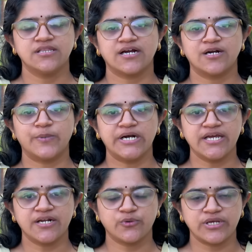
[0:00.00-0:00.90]
தங்கள்
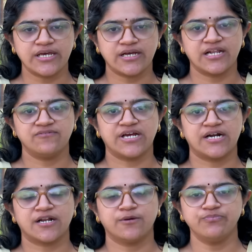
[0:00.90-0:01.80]
பிள்ளைகளுடைய கல்வி
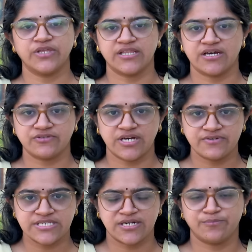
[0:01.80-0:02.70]
கட்டணம் ஏதாவது
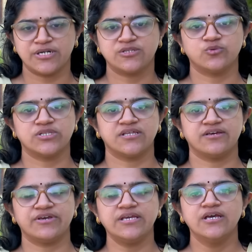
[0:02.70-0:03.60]
அவசர மருத்துவ தேவை